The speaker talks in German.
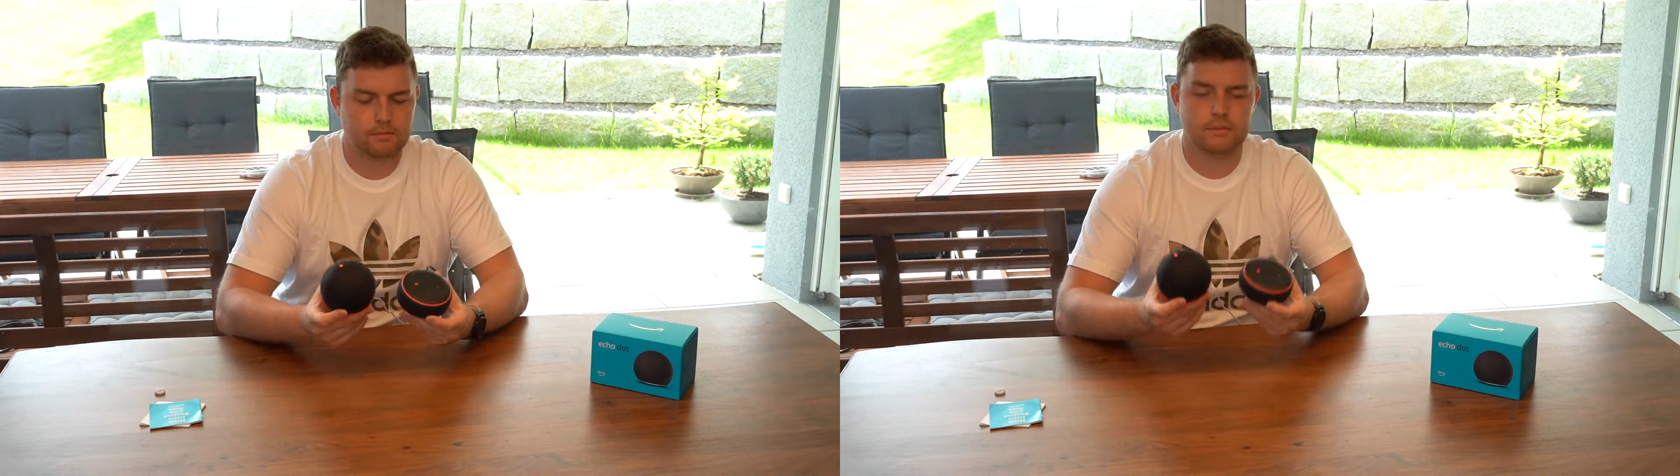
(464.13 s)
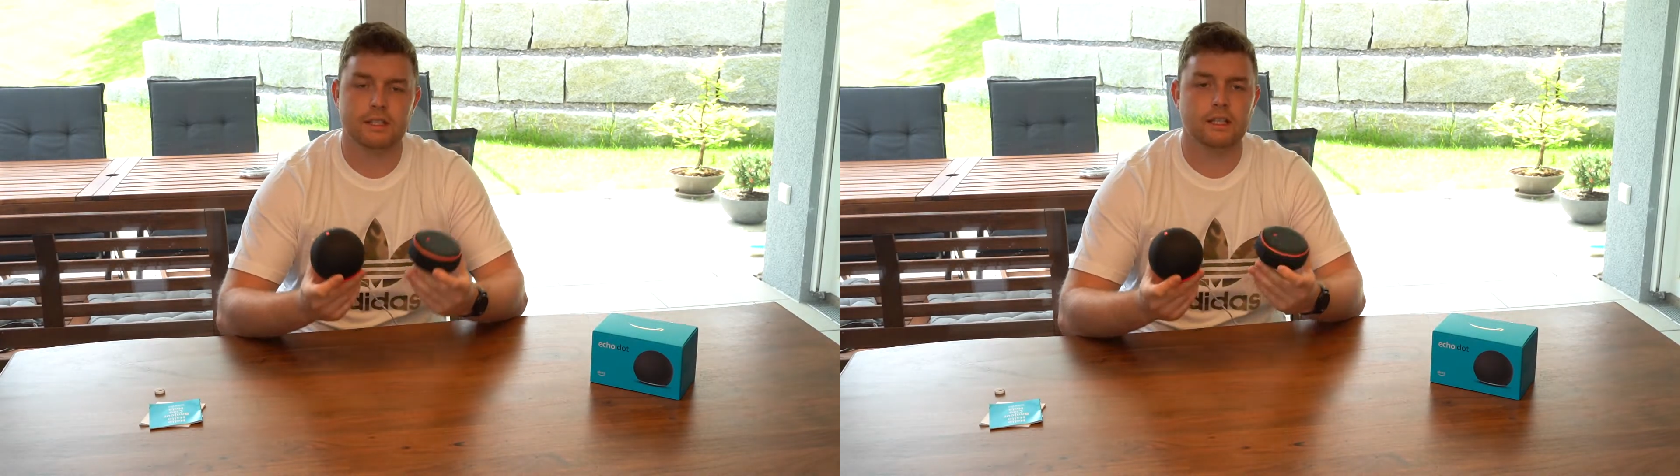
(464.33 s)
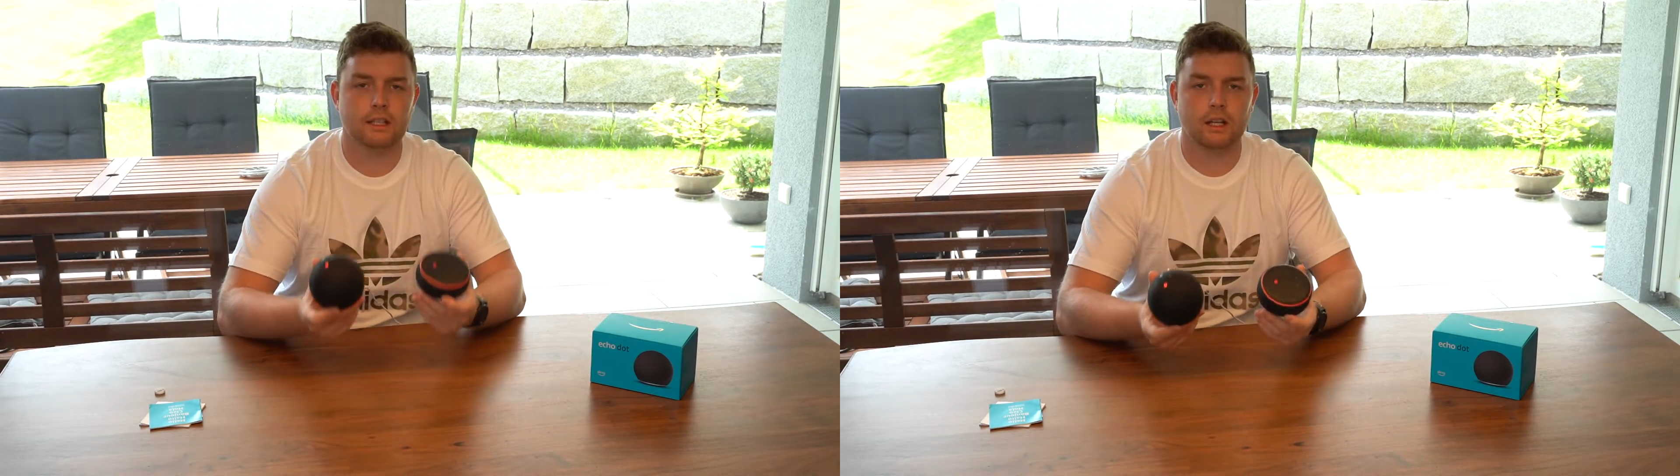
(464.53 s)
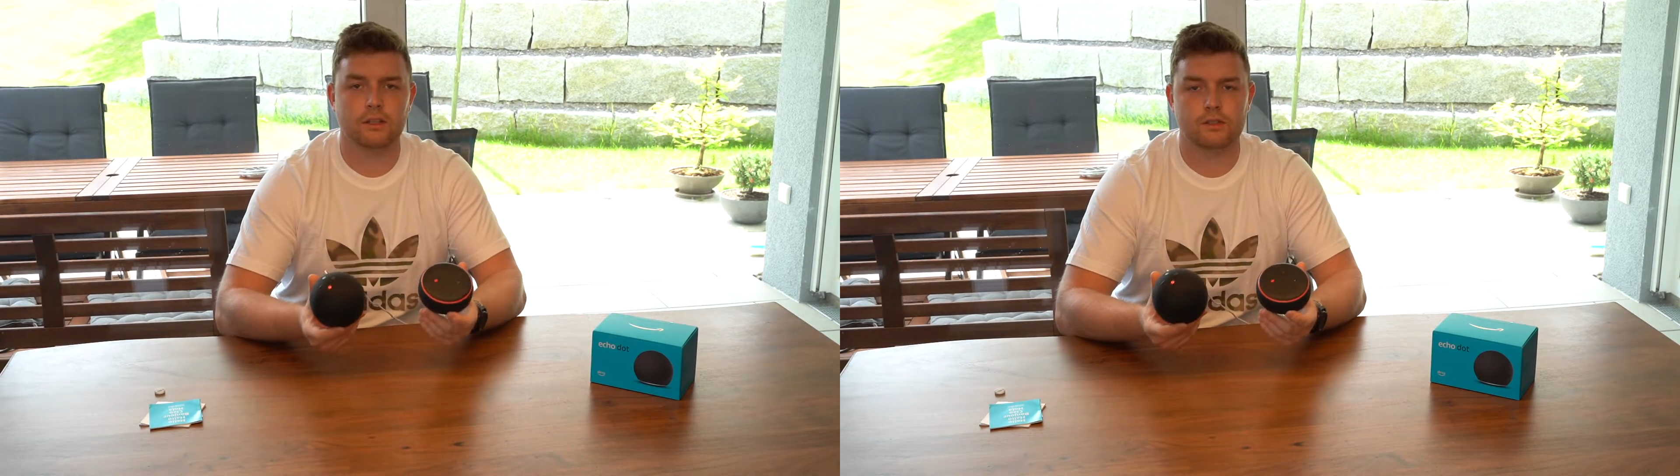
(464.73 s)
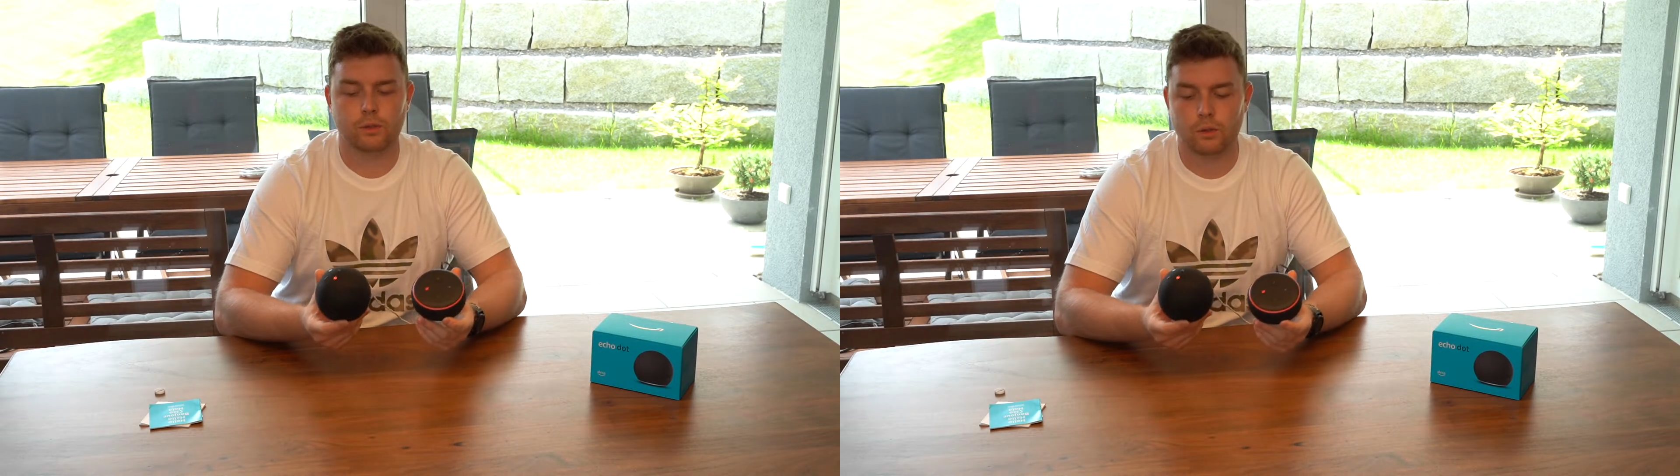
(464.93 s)
sind hier gar
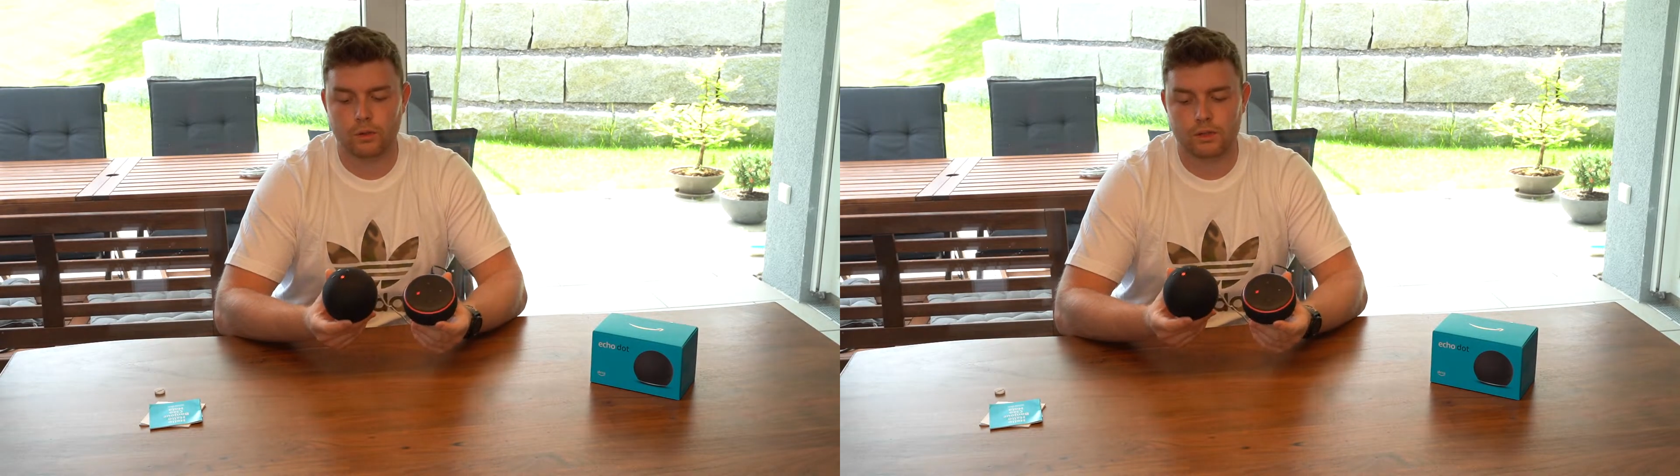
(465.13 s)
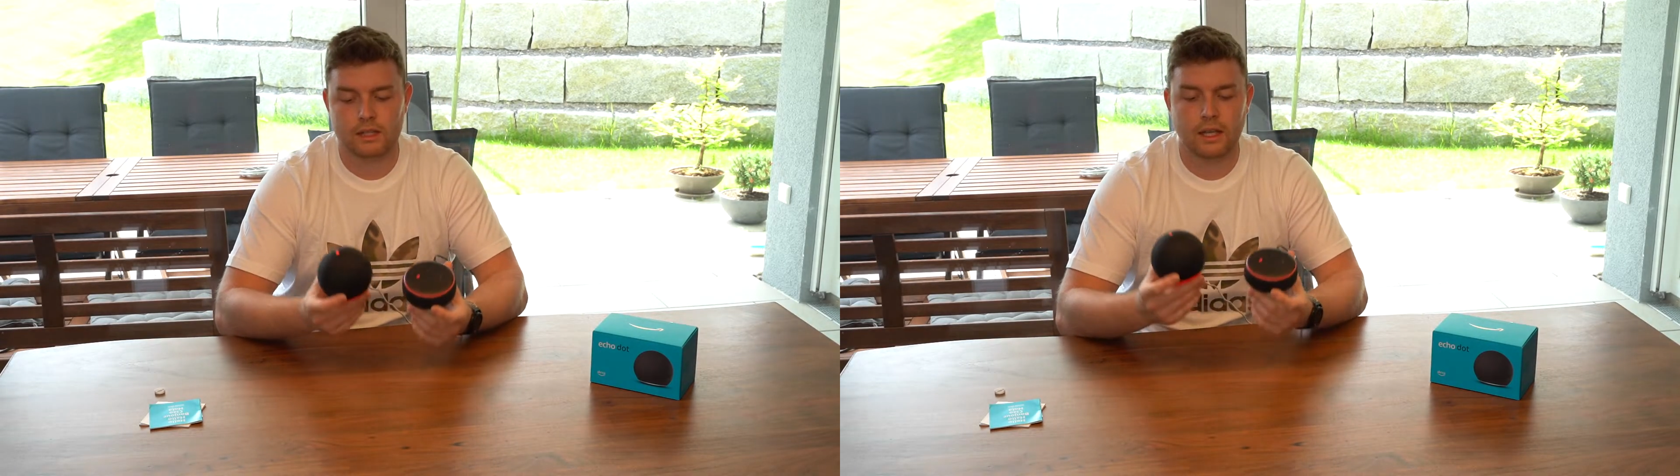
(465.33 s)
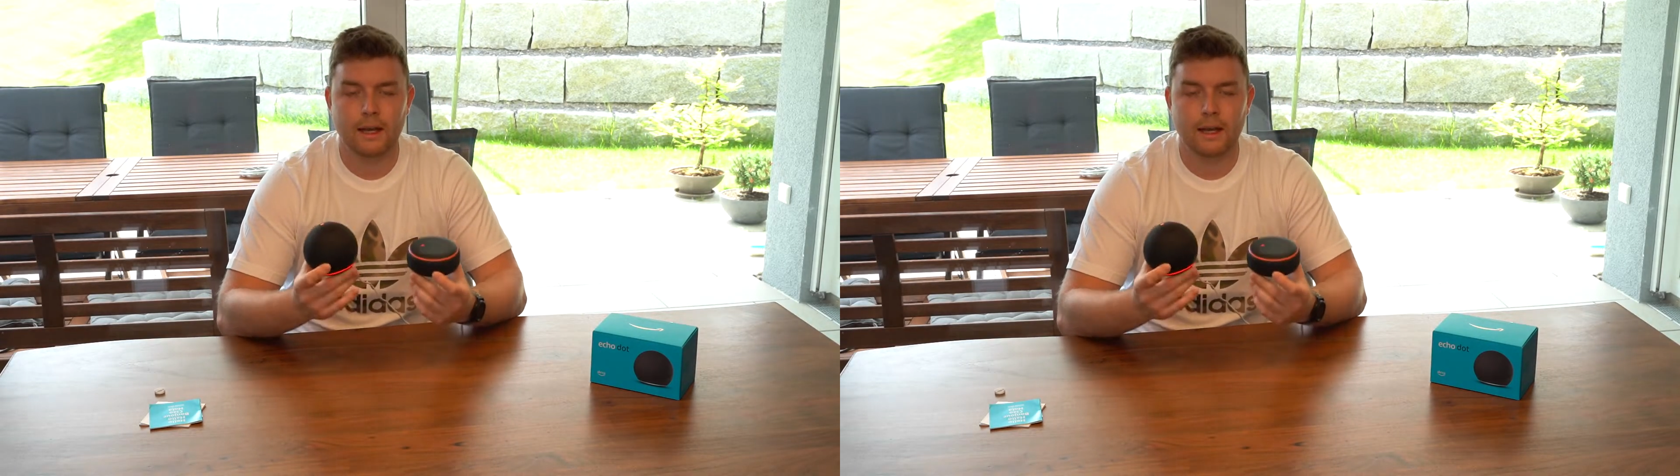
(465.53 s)
nicht so groß.